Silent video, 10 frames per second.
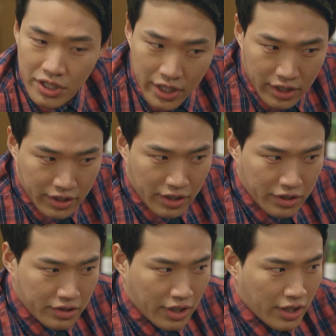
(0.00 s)
제가
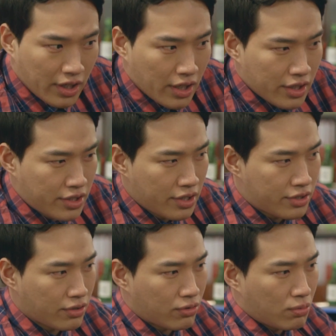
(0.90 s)
생각했을 때
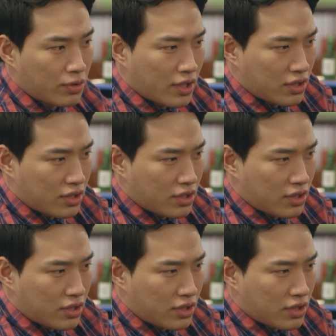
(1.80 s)
실적으로 보나